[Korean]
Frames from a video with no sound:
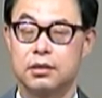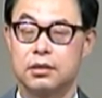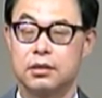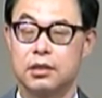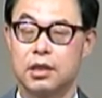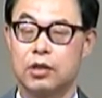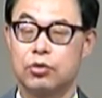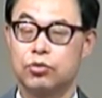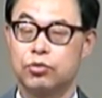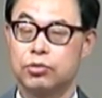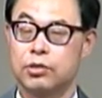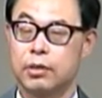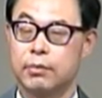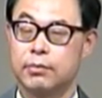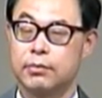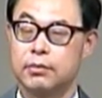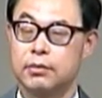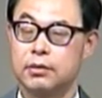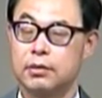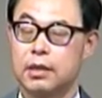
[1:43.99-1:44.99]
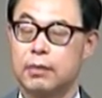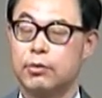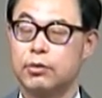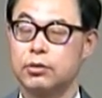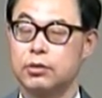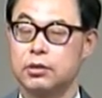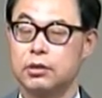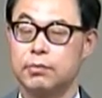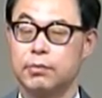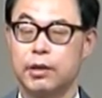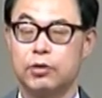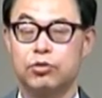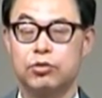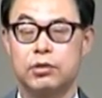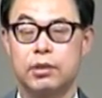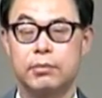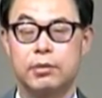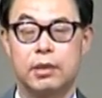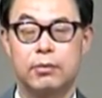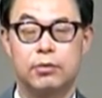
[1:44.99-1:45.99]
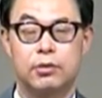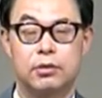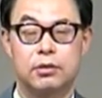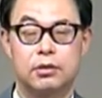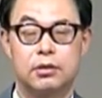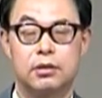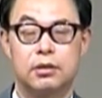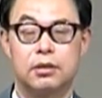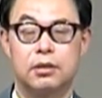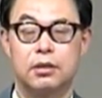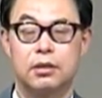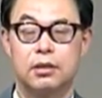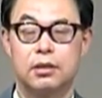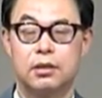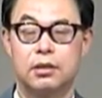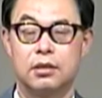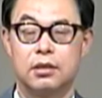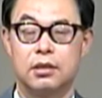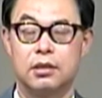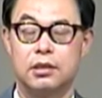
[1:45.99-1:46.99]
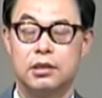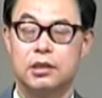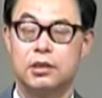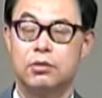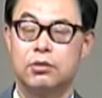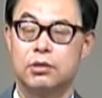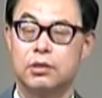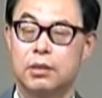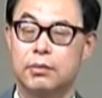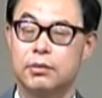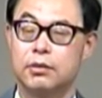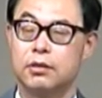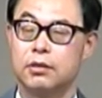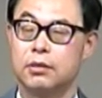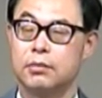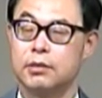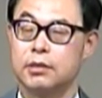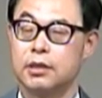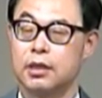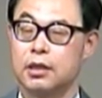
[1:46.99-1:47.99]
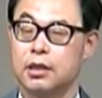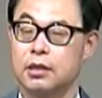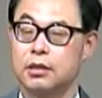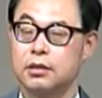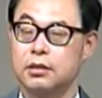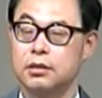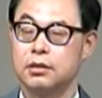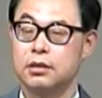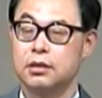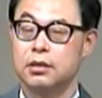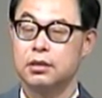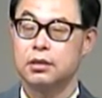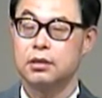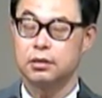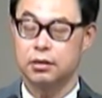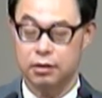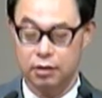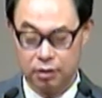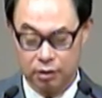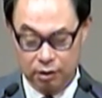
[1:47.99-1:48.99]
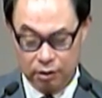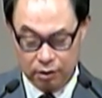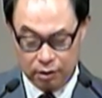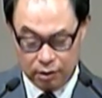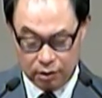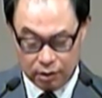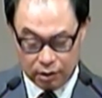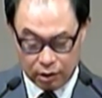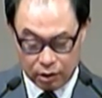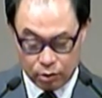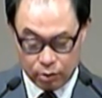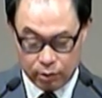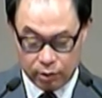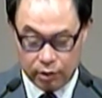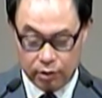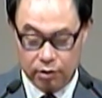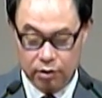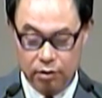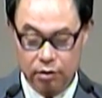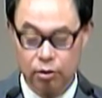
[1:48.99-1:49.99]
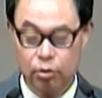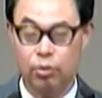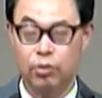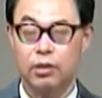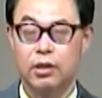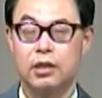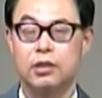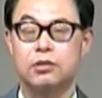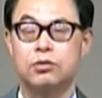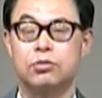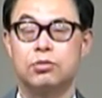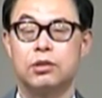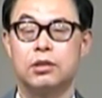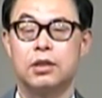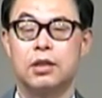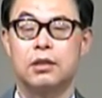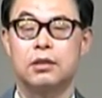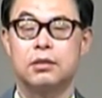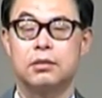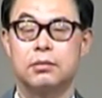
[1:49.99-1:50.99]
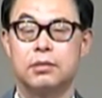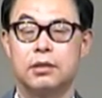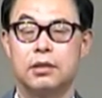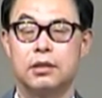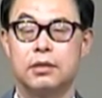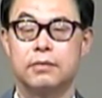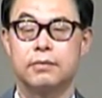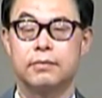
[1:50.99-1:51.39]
상추쌈 싸먹듯이 배추쌈 싸먹듯이 2개월, 3개월이면 자라는 그런 채소밭 같은 교회가 있을 수 있다는 것입니다.